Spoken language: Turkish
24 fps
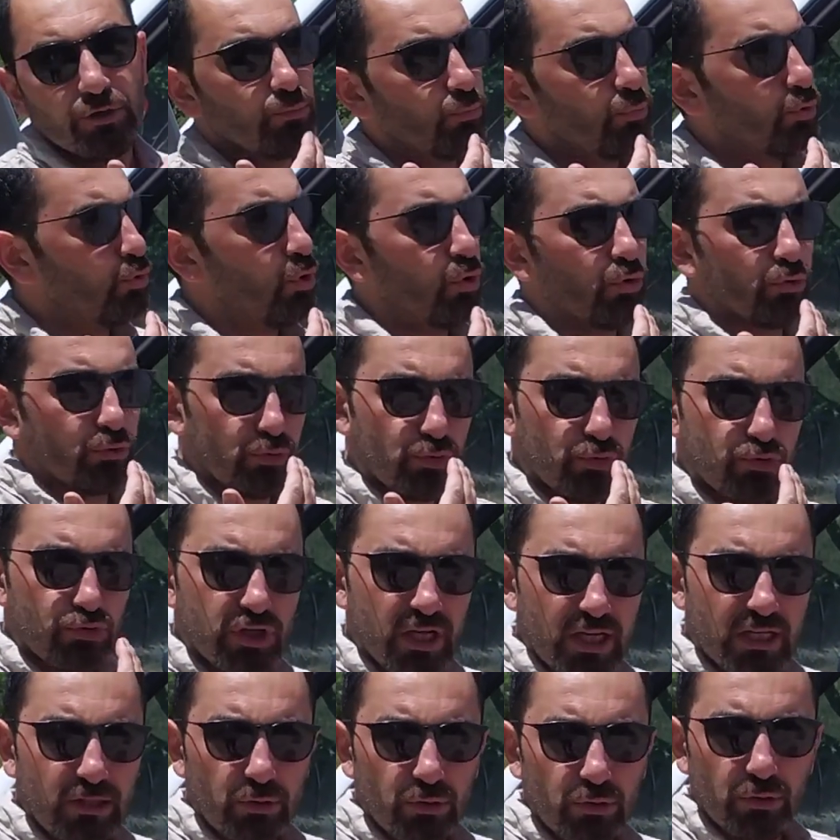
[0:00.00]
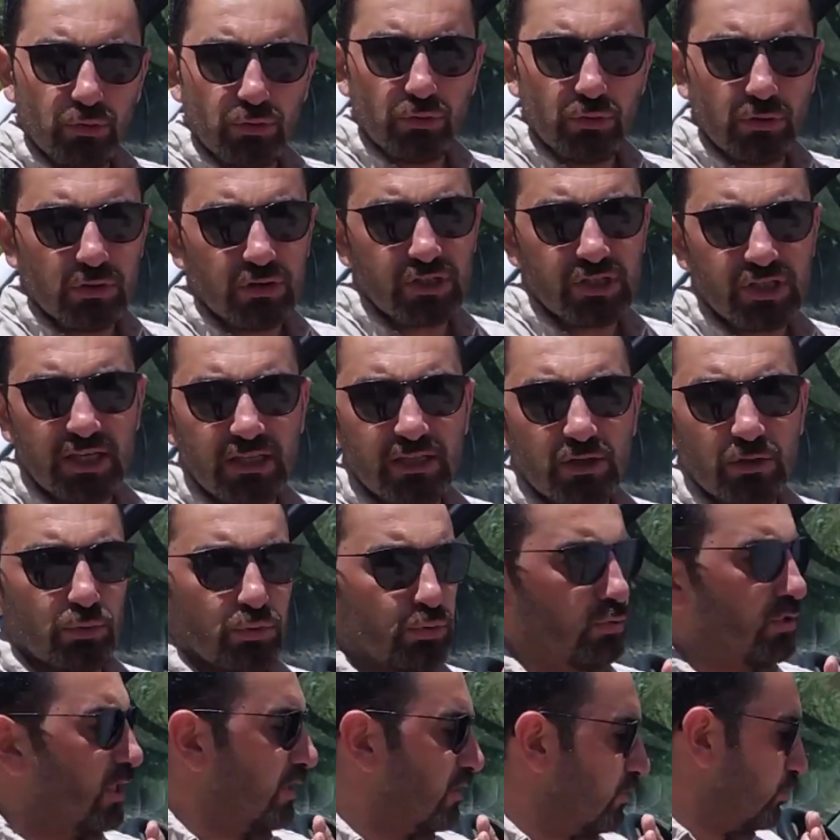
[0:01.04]
Bu koltuğun sürekli şeyde
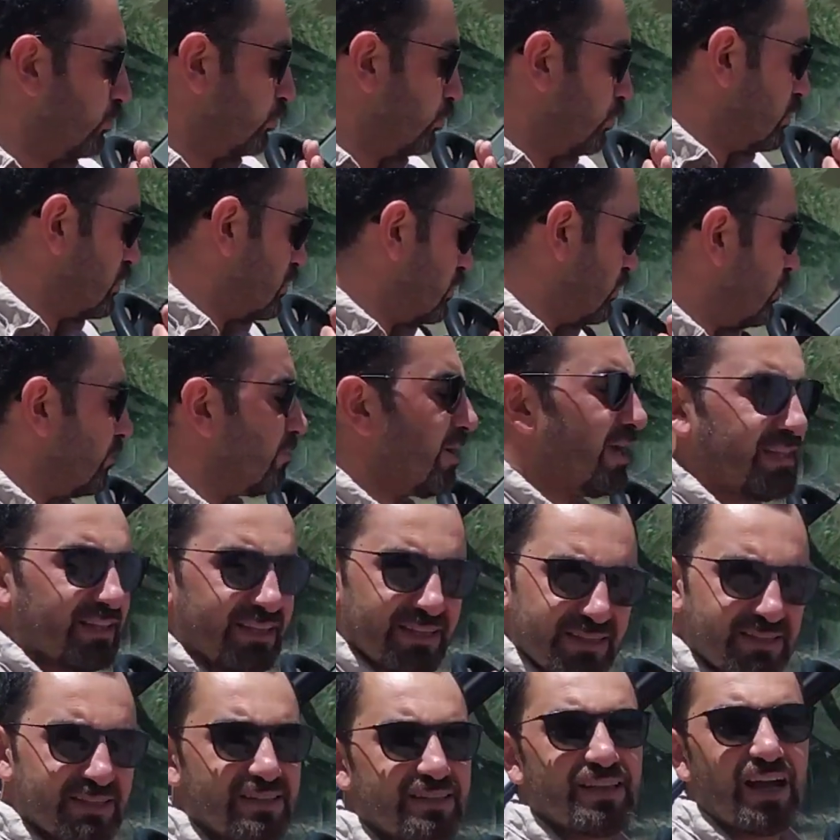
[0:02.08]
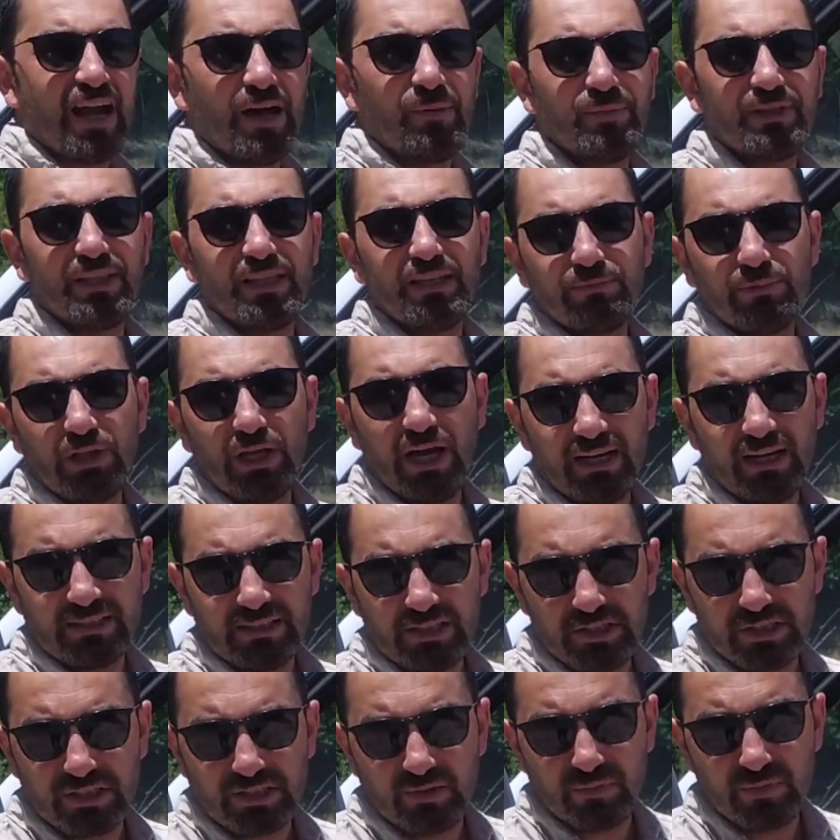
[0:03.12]
kullandığını gösteriyor. Ben de tahminlerimde
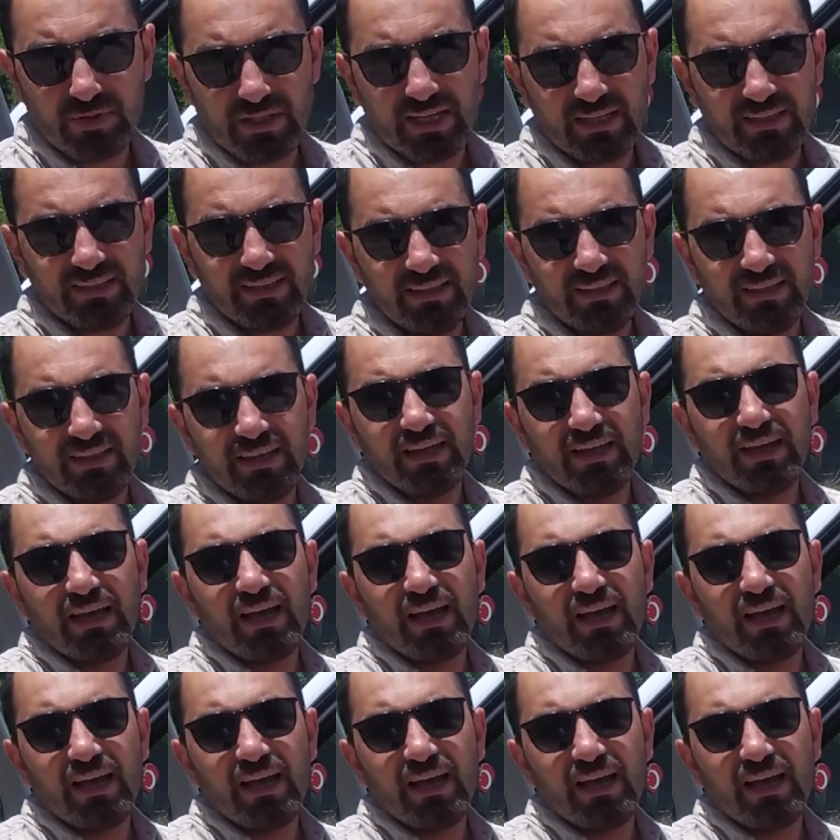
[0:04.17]
haklı çıktım zaten.